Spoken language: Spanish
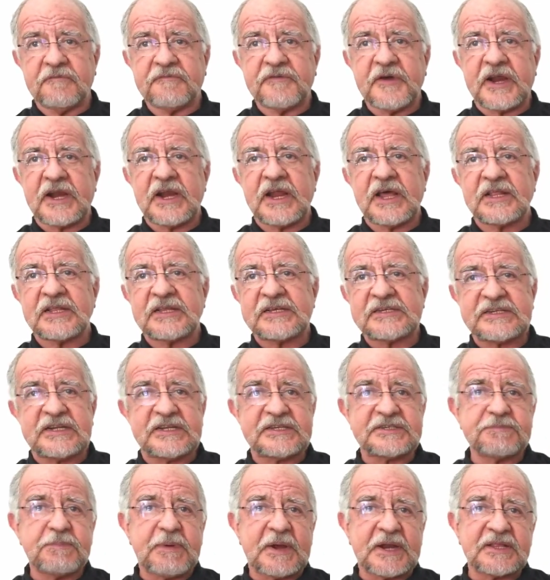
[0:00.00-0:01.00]
Fernández
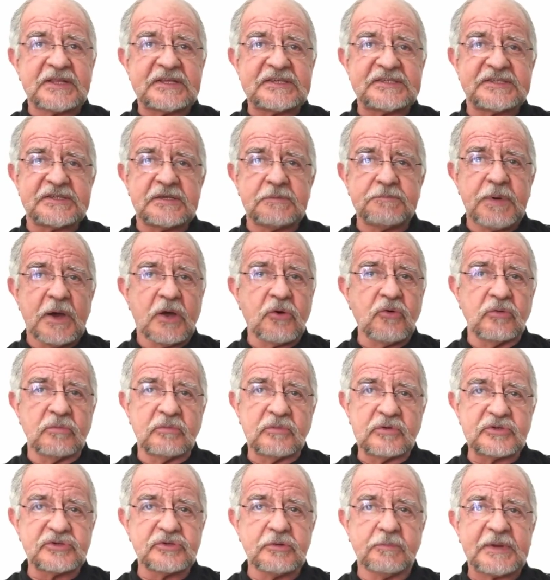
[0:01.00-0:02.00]
les participa con
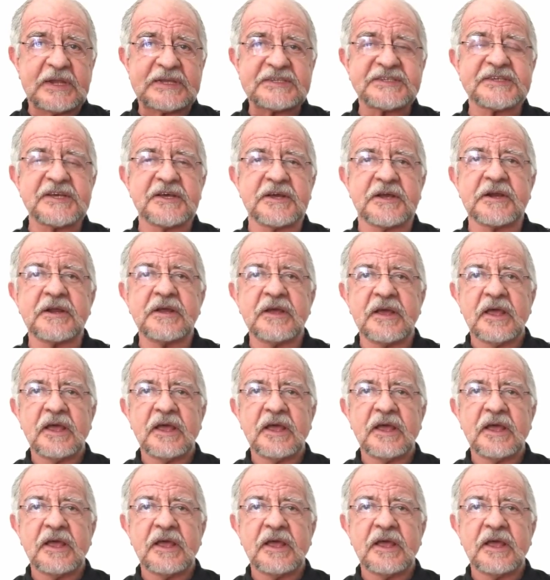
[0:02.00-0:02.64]
mucho placer